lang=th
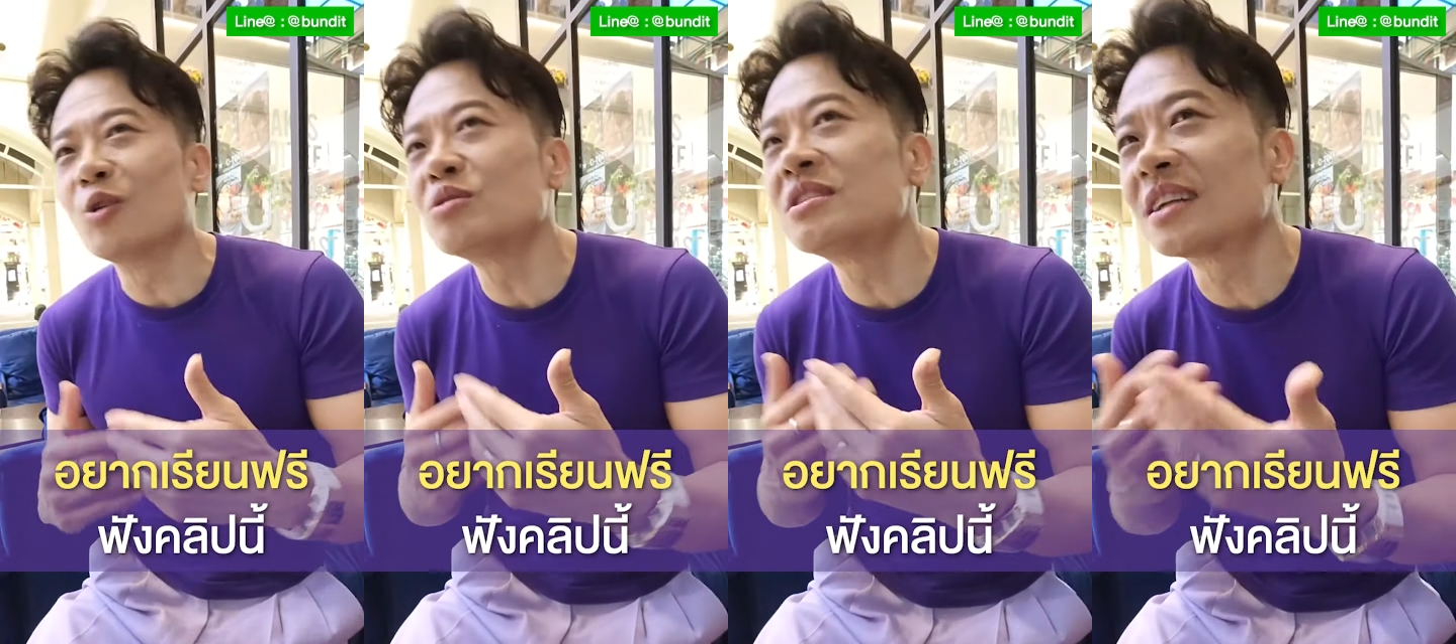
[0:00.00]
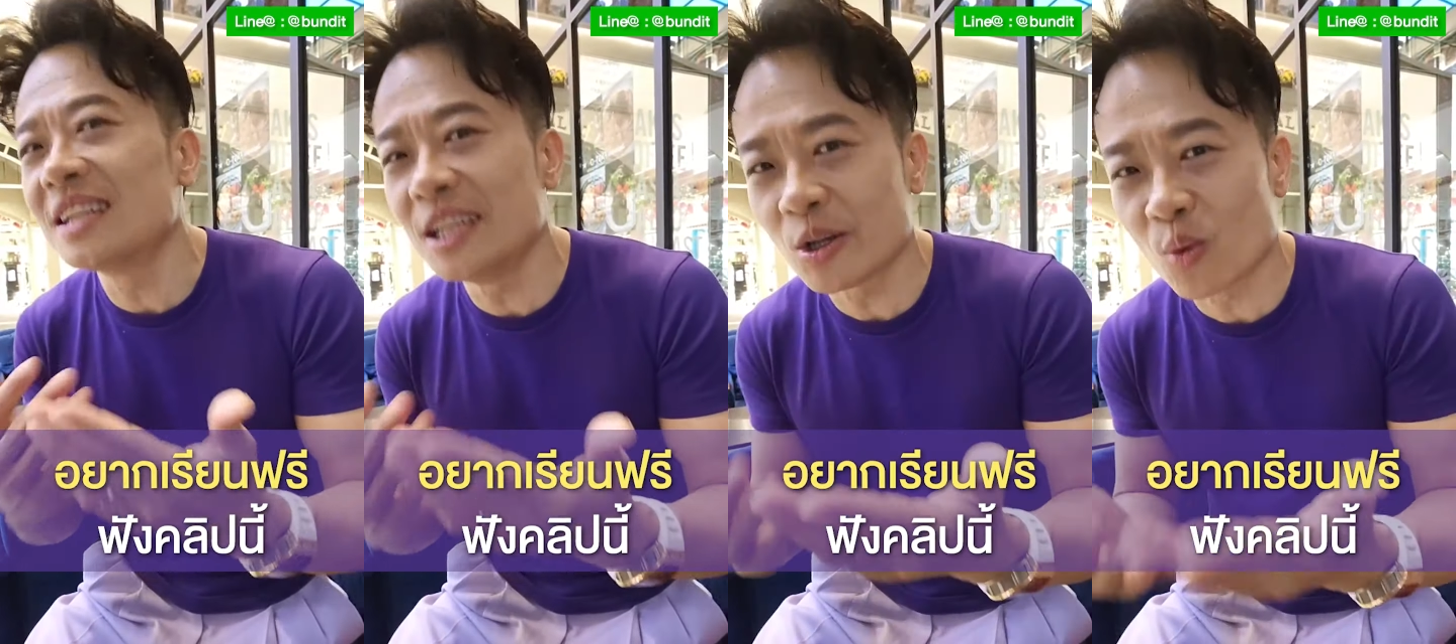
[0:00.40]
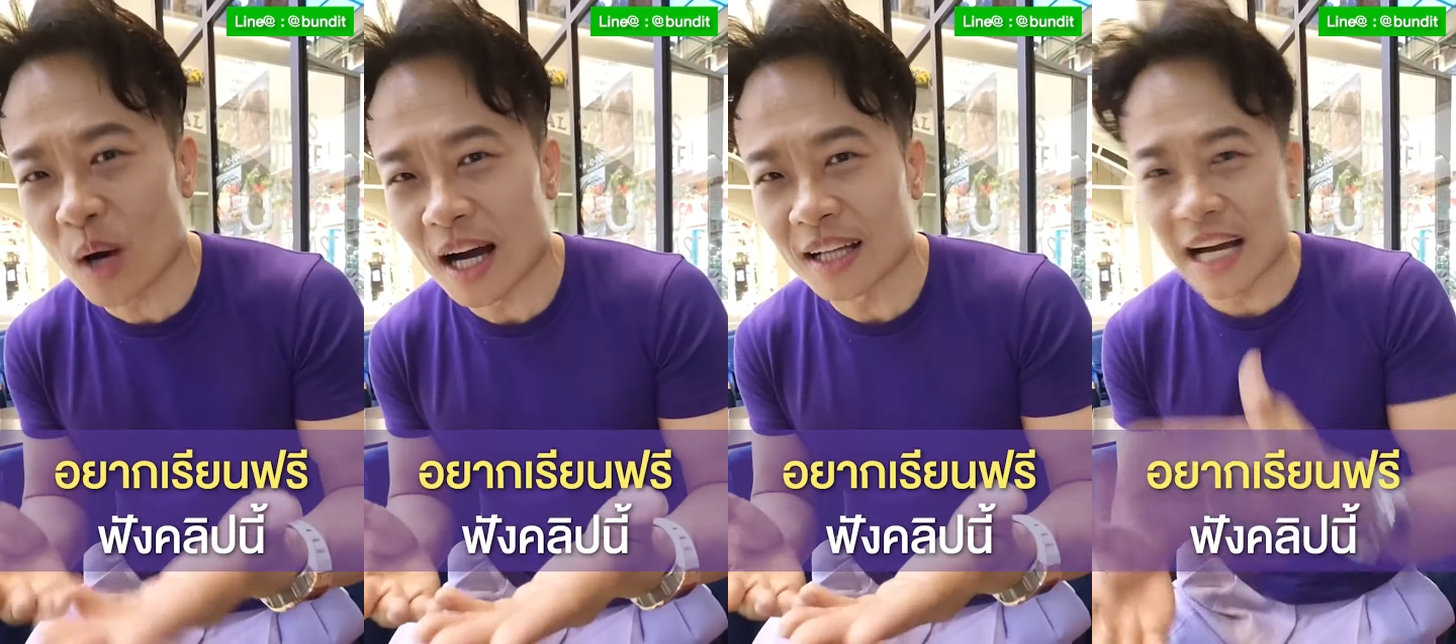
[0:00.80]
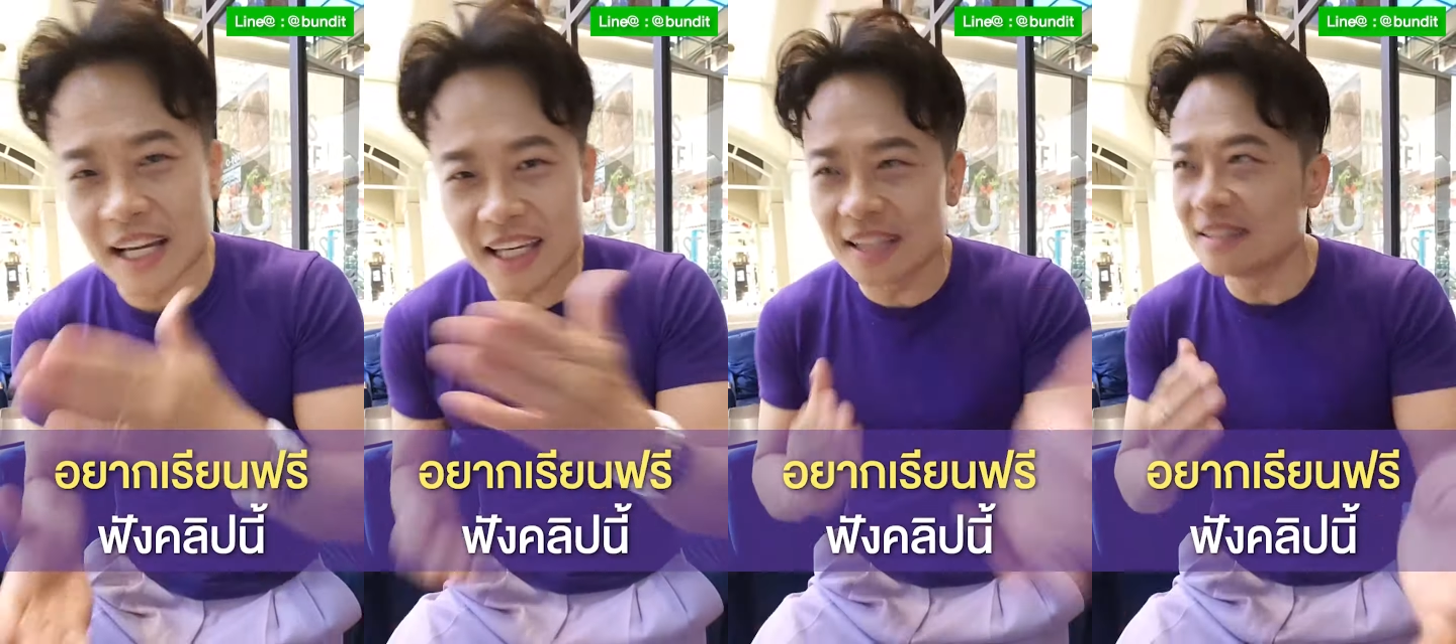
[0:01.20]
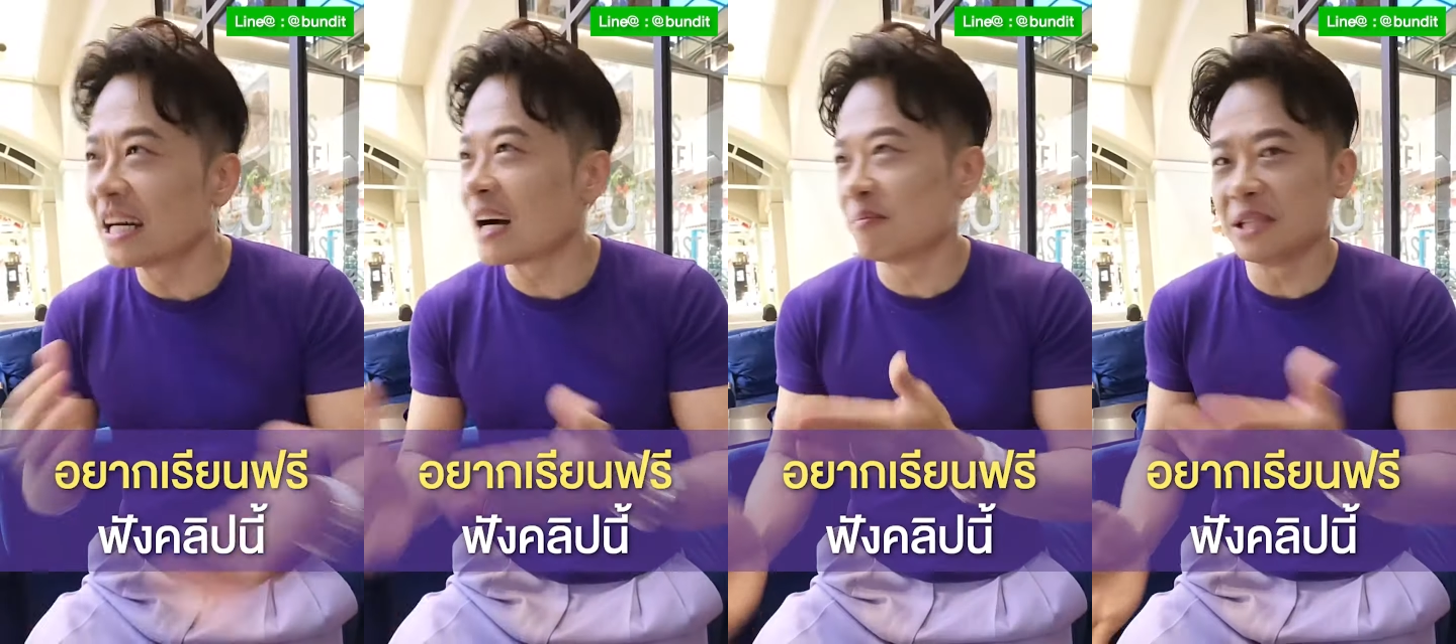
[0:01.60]
รู้สึกดีกว่าทาง A หรื
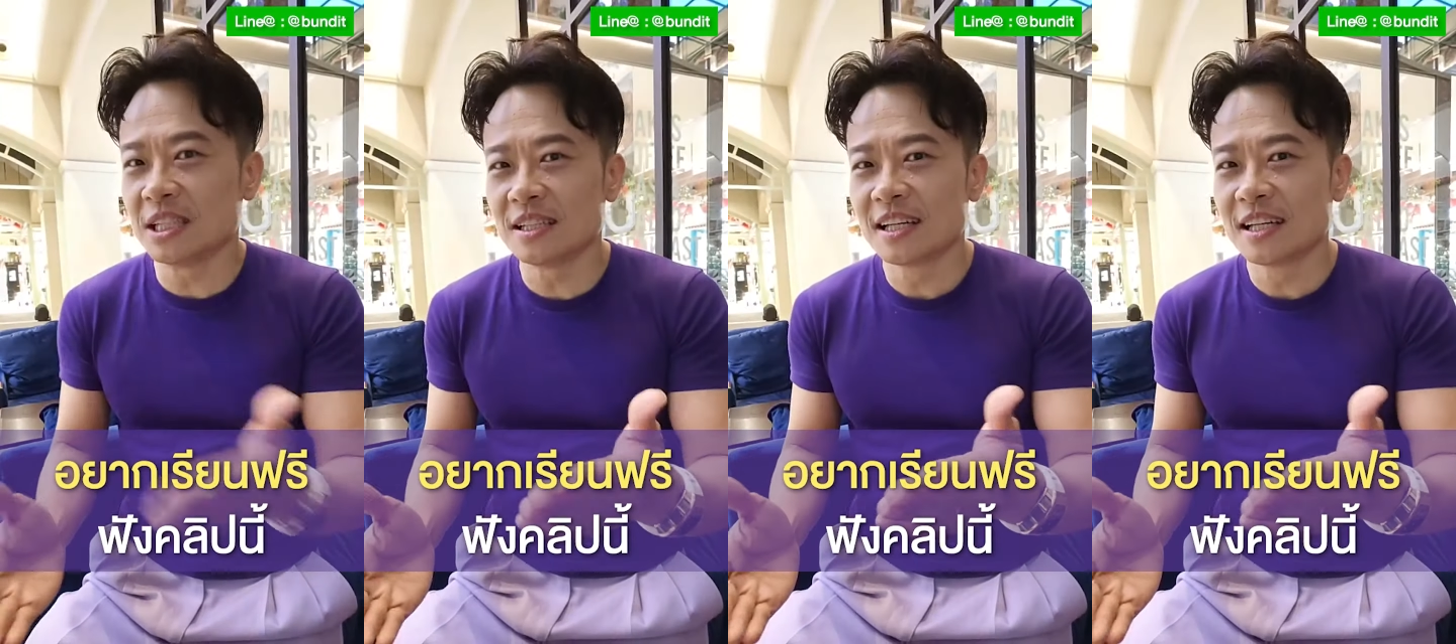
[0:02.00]
อทาง B